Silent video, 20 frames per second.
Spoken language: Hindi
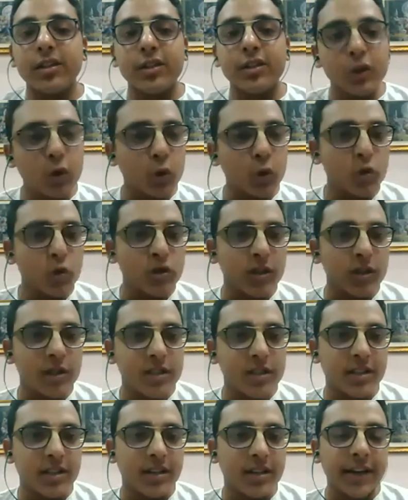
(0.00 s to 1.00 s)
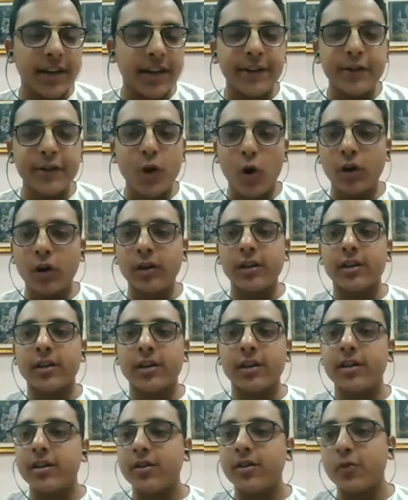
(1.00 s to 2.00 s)
एक न्यूरोसर्जन एक
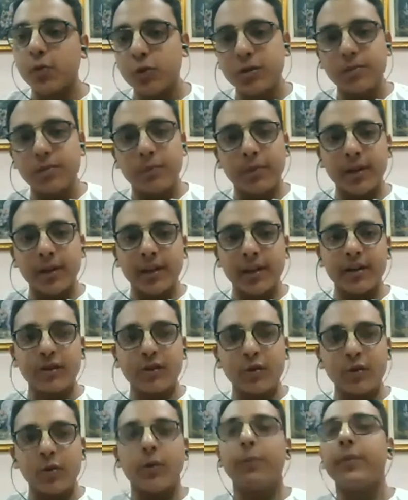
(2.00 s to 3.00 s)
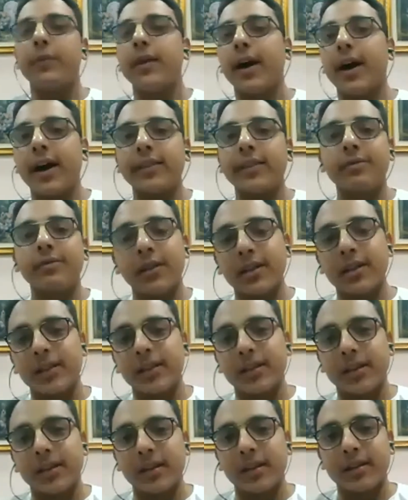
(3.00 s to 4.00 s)
डॉक्टर उस ब्रेन को अपने हाथ में
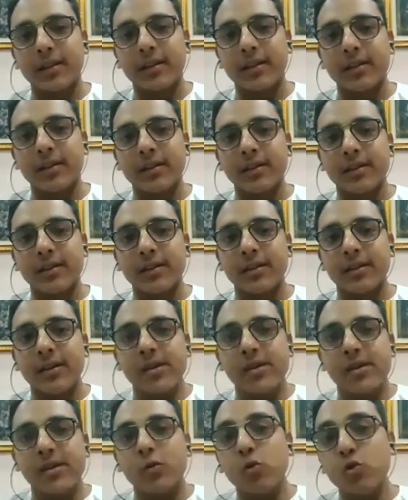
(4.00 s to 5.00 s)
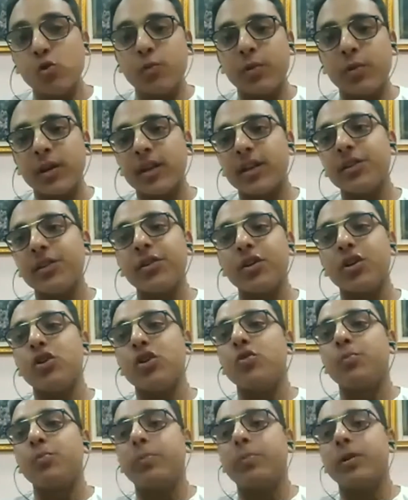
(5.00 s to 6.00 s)
लेता है उस ब्रेन के
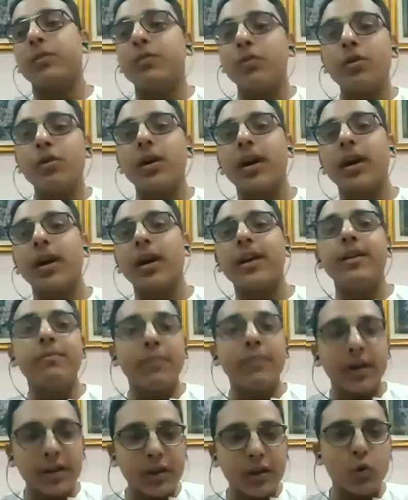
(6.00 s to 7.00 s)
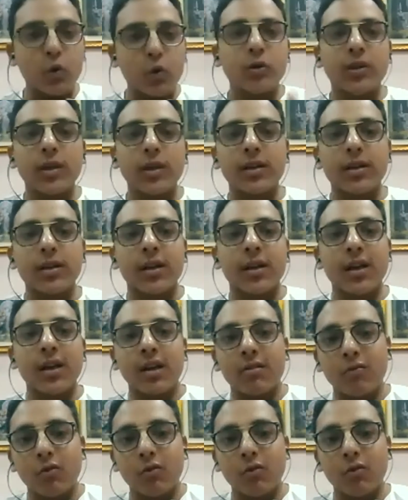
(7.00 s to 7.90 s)
ऊपर वो कई महीनों तक